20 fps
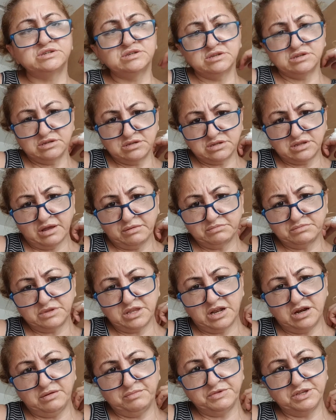э, там
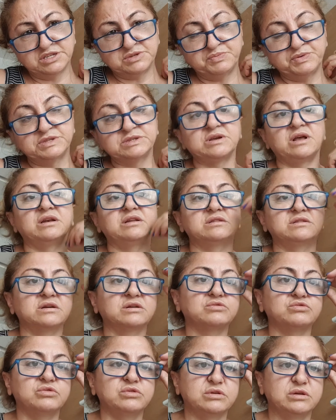дали мне специальное
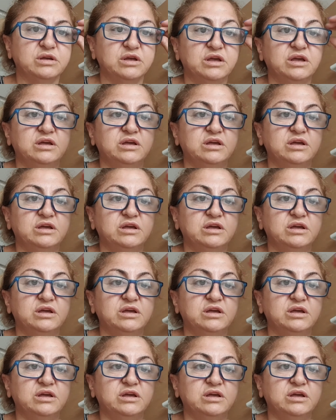такое